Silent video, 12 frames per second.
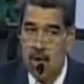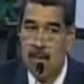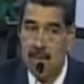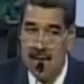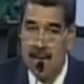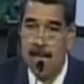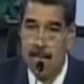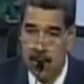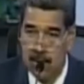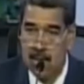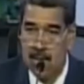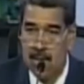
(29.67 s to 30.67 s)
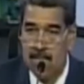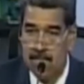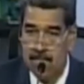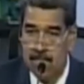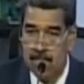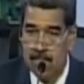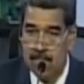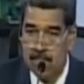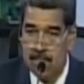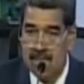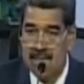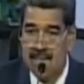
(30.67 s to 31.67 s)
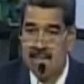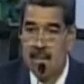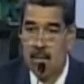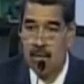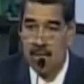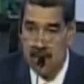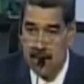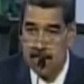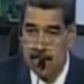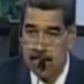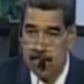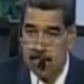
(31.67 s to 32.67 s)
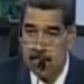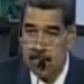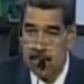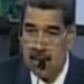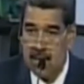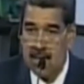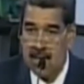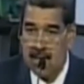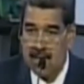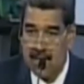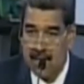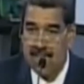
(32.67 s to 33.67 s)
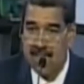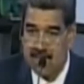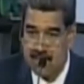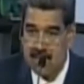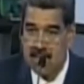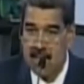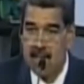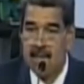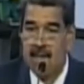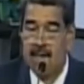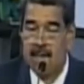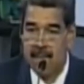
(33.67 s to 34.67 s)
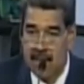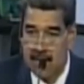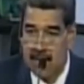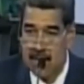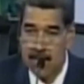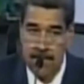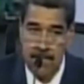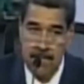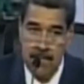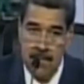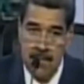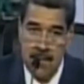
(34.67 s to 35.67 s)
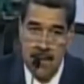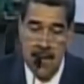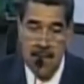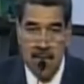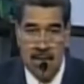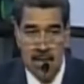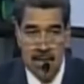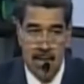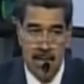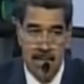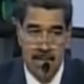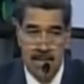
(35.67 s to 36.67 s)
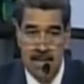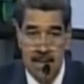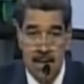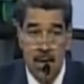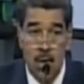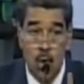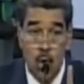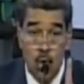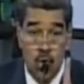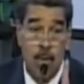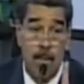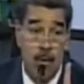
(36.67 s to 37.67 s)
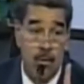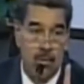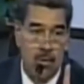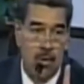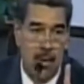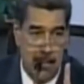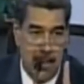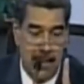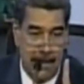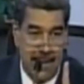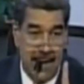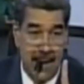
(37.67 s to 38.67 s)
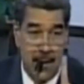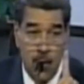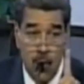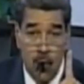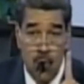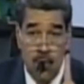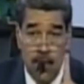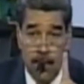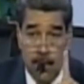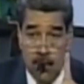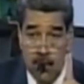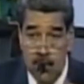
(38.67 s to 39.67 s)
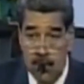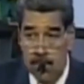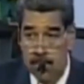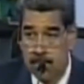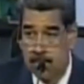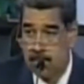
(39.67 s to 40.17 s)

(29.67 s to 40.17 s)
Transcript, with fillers: 5.000 reportes de seguridad en el ataque fascista y de criminales a los líderes de base, uno por uno lo vamos a despejar, uno por uno.